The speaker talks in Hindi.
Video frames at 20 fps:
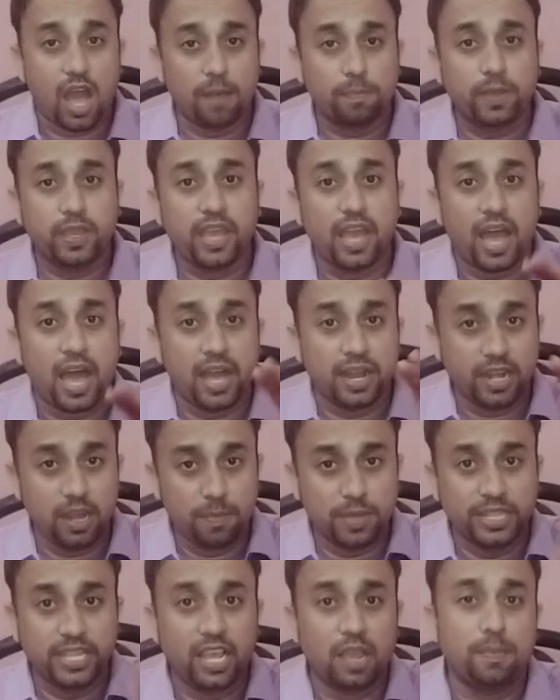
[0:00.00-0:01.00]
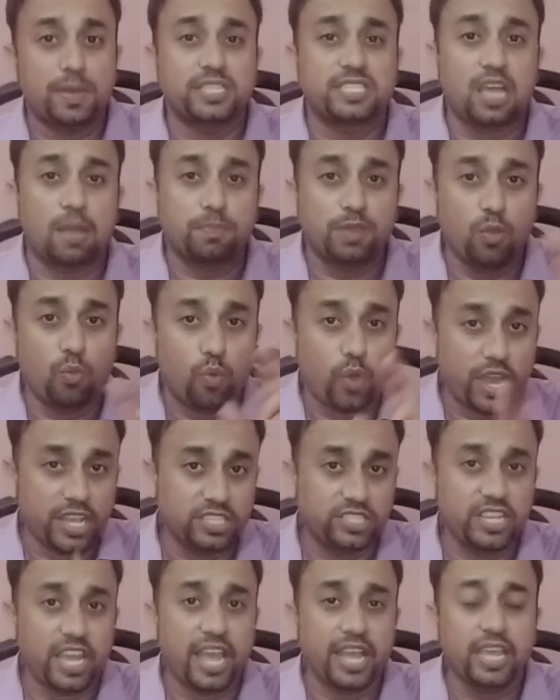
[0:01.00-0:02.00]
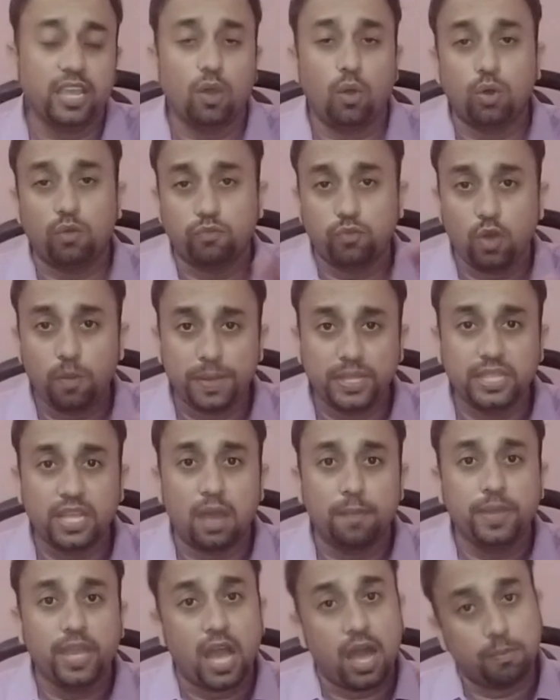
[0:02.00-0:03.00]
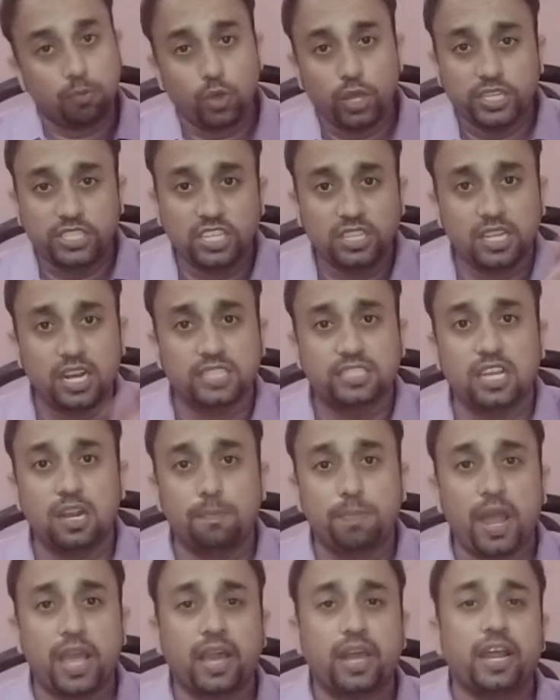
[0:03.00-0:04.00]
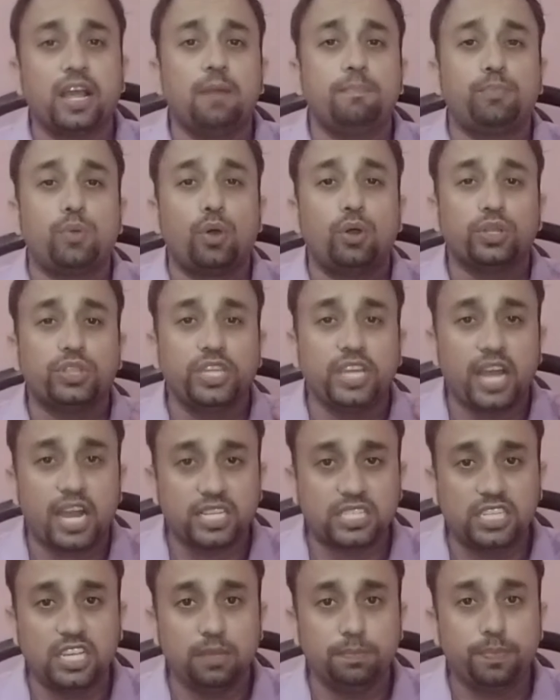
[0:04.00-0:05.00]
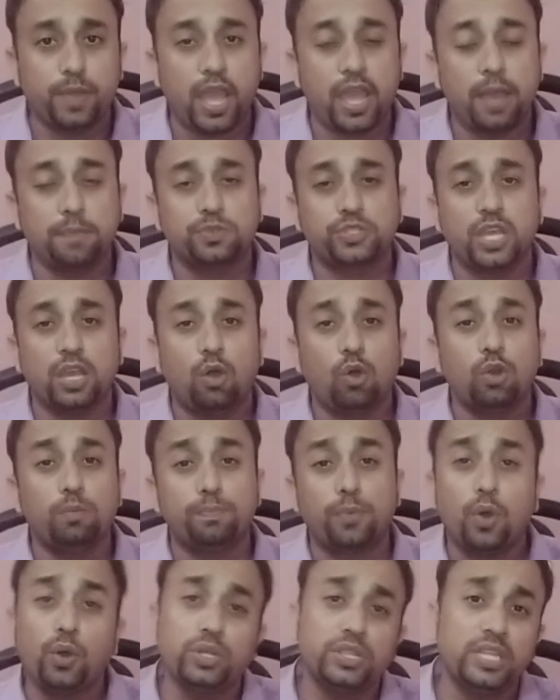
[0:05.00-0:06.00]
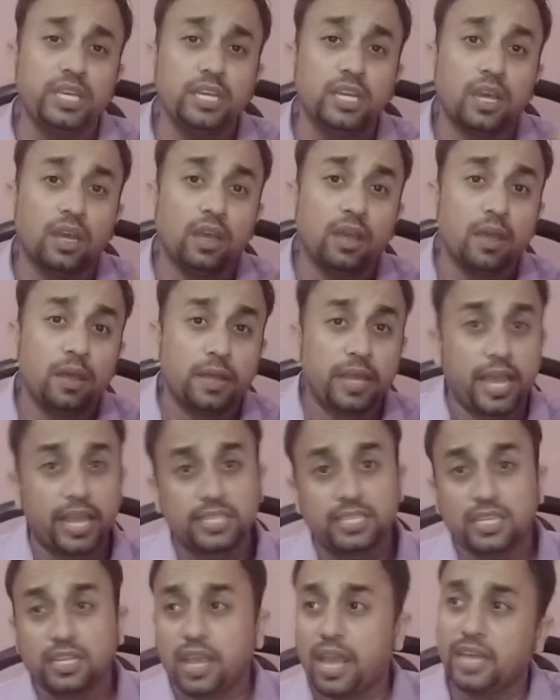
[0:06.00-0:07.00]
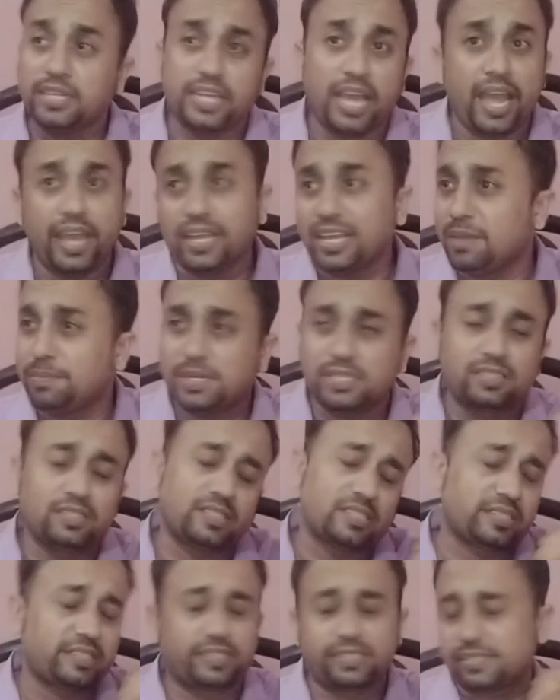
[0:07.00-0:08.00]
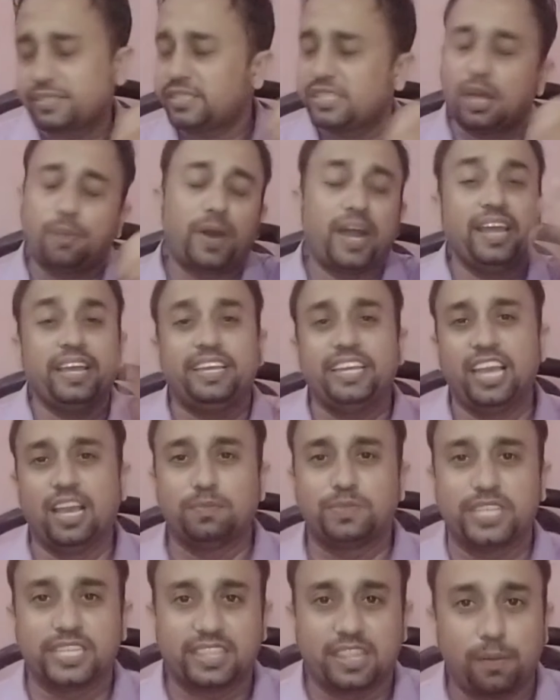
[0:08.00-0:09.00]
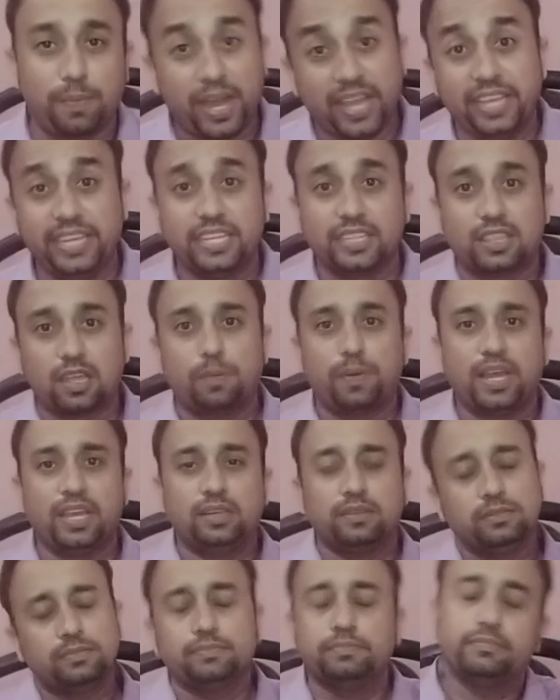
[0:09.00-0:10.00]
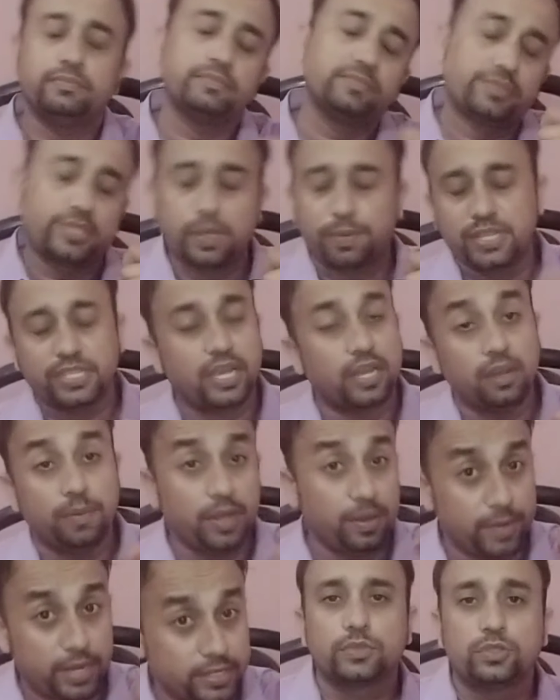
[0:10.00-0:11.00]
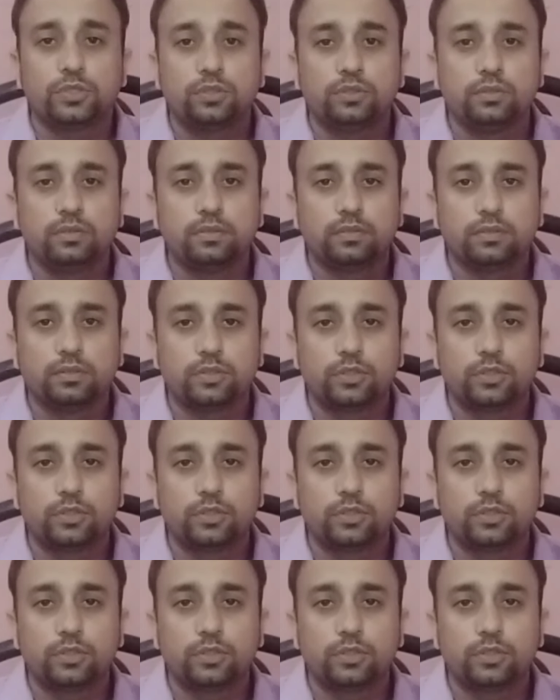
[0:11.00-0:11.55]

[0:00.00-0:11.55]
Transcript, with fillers: आपके अगले बंदे के पास आपकी वॉइस जाएगी और वो बंदा भी आपको इसी तरह से रिप्लाई करेगा बहुत ही अच्छी ऐप से और बहुत ही ऐसे कहा जाए कि बस तबाही की ऐप से तबाही है तबाही हम समझ गए ना मेरी बात तबाही